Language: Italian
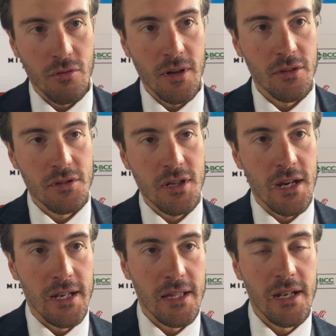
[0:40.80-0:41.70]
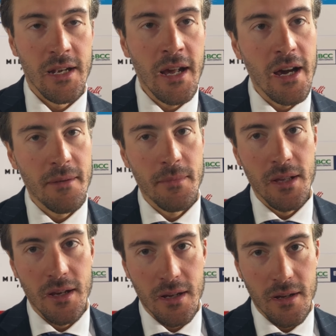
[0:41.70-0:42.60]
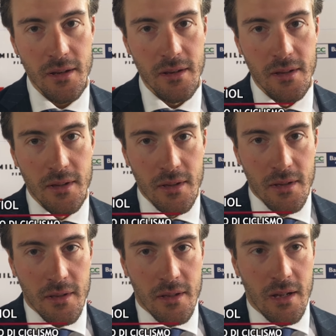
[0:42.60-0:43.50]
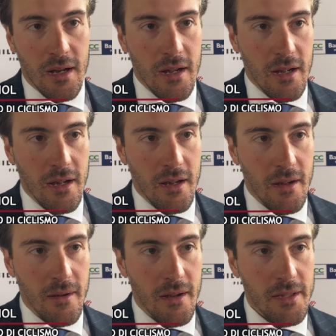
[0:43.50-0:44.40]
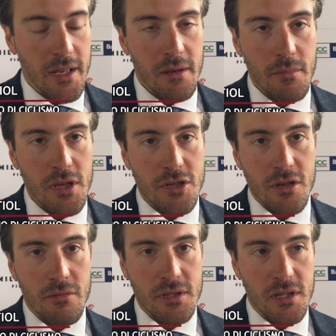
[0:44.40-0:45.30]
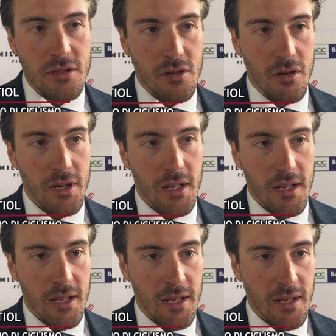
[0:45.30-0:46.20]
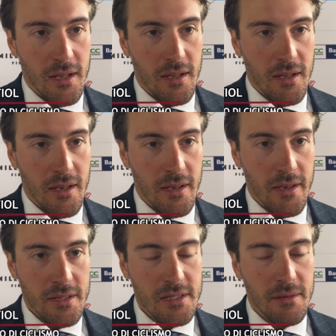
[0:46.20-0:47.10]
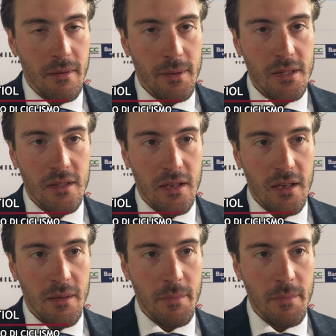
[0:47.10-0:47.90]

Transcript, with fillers: qua in Toscana ad allenarmi, a, a andare in bici in queste zone estremamente